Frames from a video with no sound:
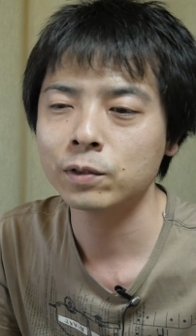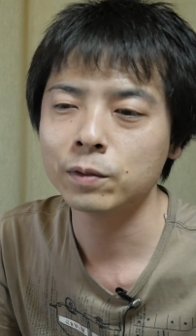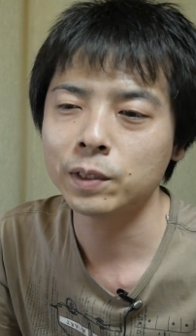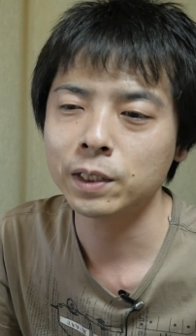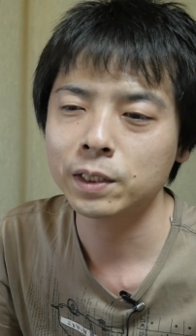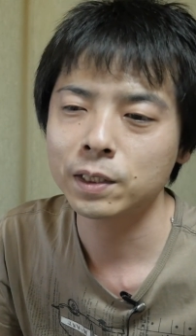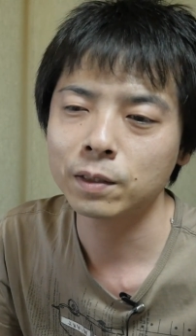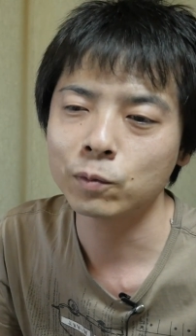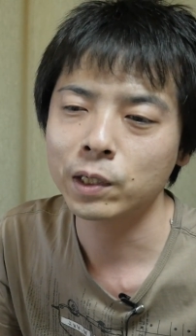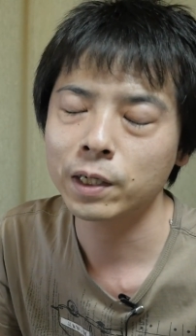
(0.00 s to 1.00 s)
しみにし
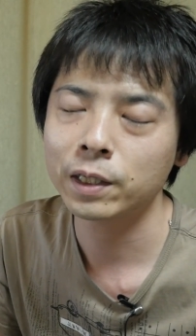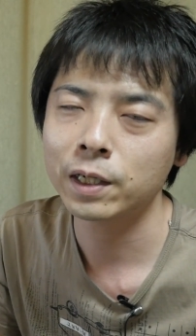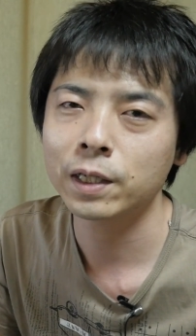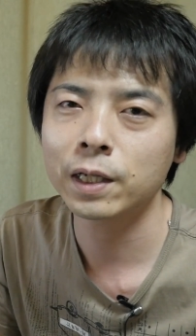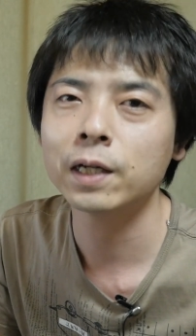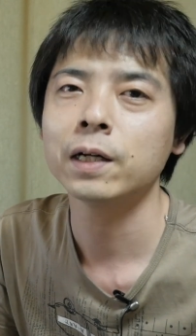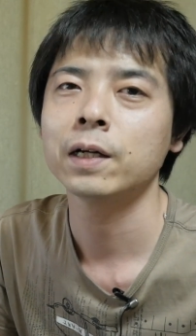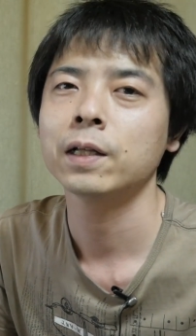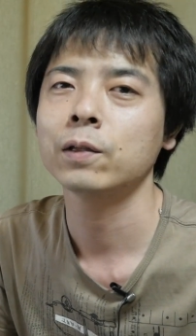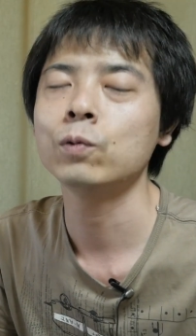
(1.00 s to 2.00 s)
てもらえたらな
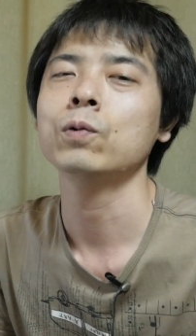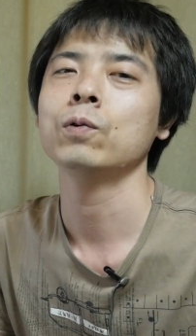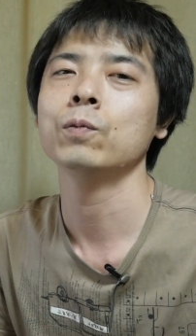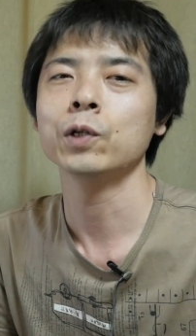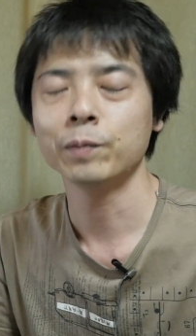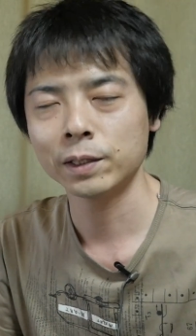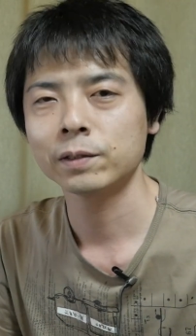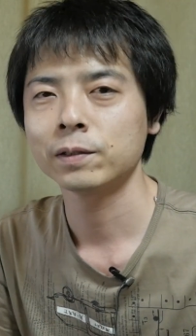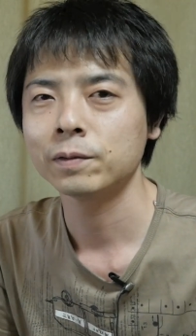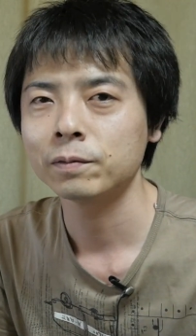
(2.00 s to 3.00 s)
と思いま
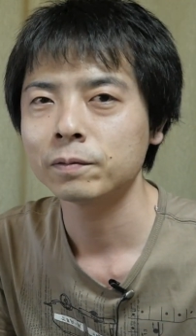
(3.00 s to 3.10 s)
す。